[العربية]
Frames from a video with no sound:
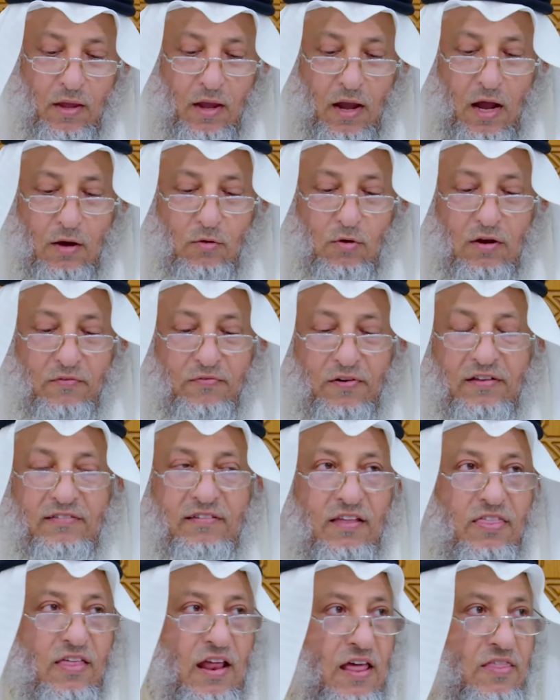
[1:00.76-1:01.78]
قال
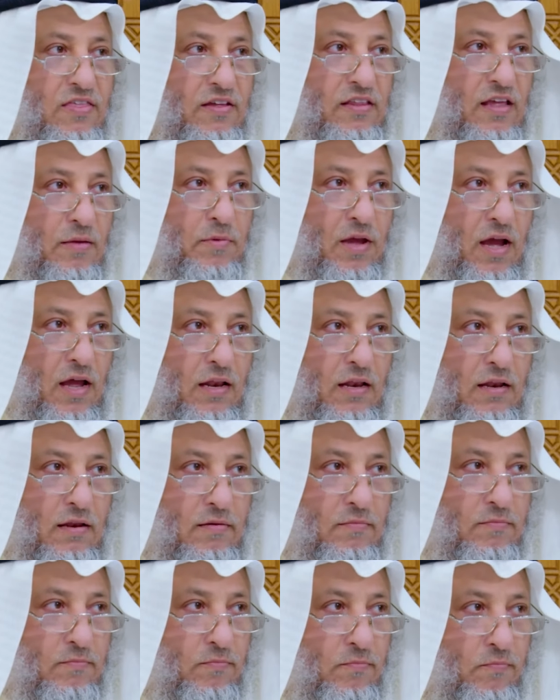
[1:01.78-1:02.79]
والفرسخ ثلاثة أميال
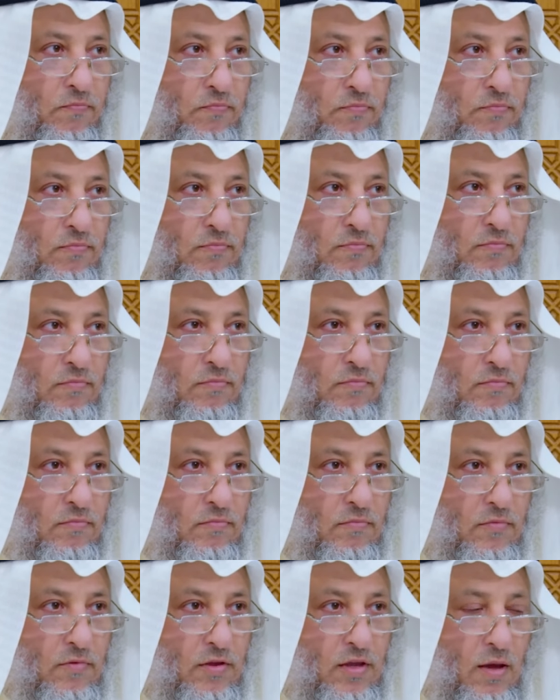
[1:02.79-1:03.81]

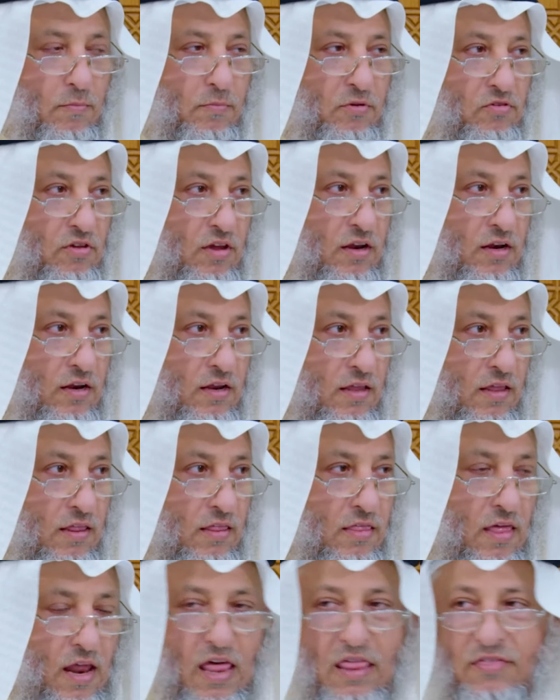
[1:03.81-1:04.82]
كم يصير
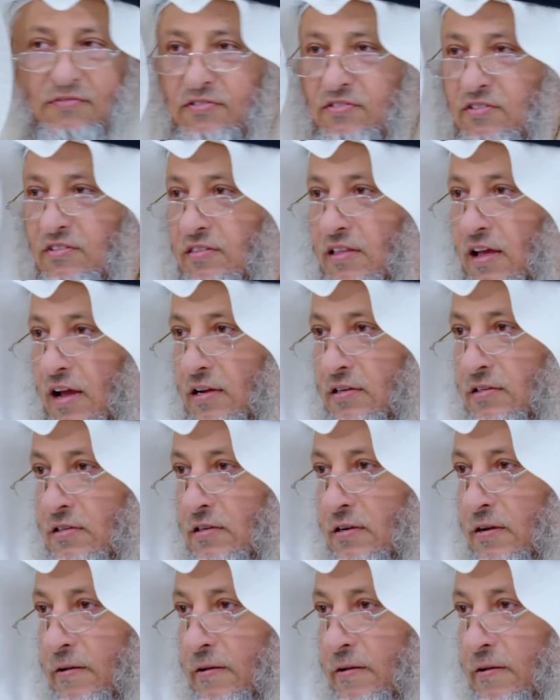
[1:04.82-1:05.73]
ثلاثة في ستة عشر